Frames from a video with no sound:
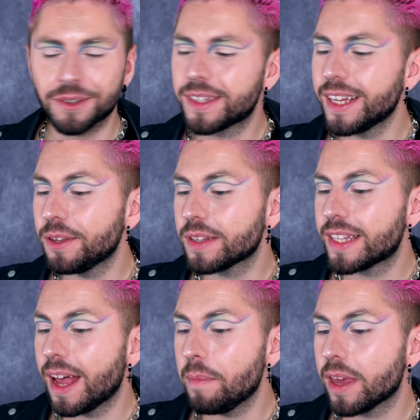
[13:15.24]
donc ça donne
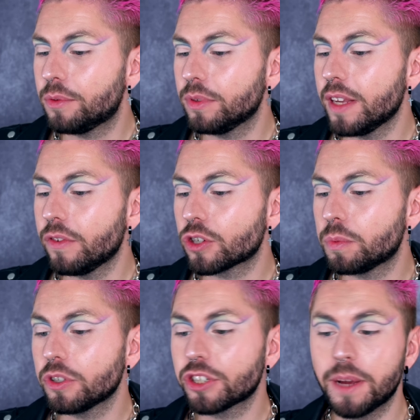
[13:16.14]
ça. Bah écoutez,
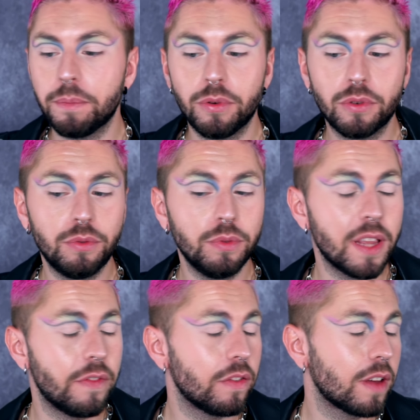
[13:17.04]
franchement, j'aime beaucoup.
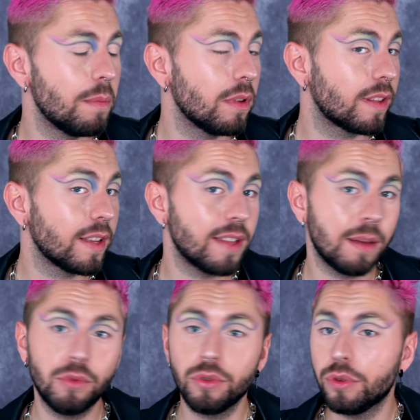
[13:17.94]
Ça fait vraiment très
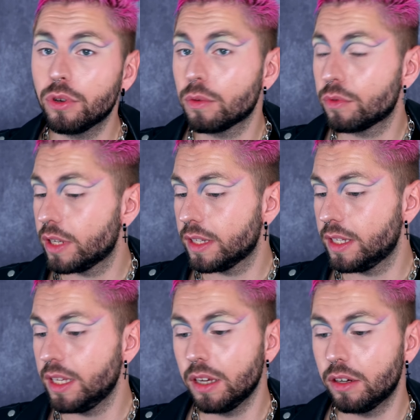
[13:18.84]
harmonieux, comme je l'ai
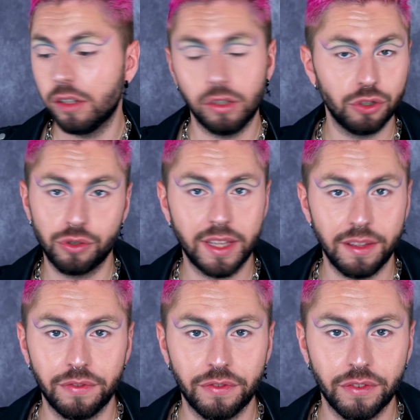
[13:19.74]
dit. Euh, je
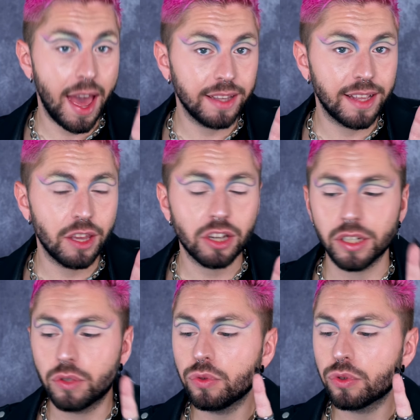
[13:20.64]
kiffe. Ah et d'ailleurs
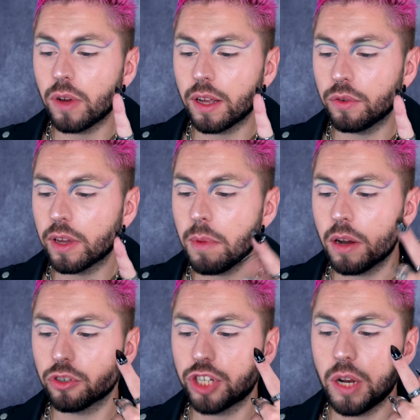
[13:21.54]
j'ai toujours adoré
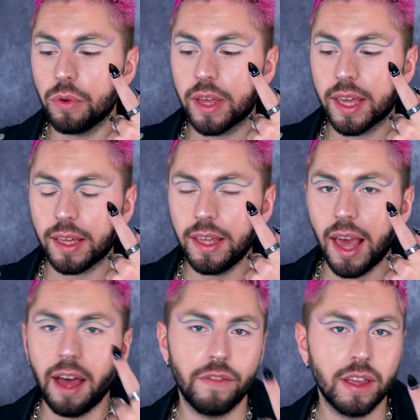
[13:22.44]
mélanger le
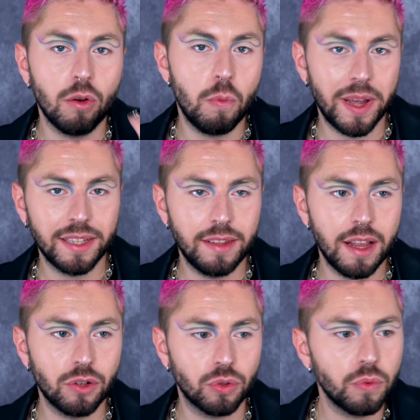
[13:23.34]
gris avec le
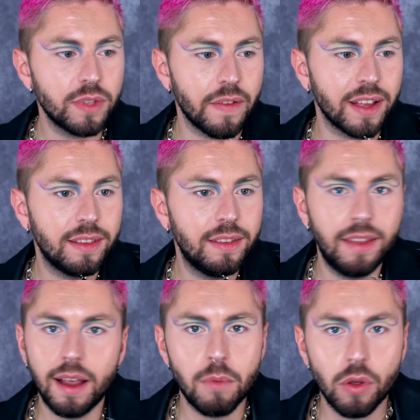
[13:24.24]
pastel, je trouve que ça va
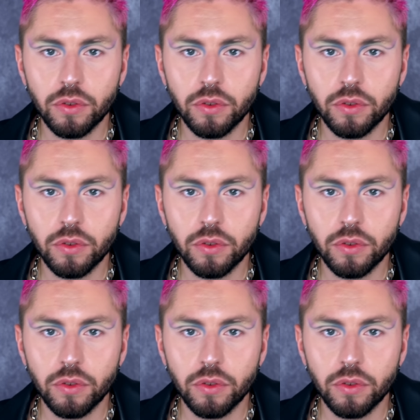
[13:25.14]
tellement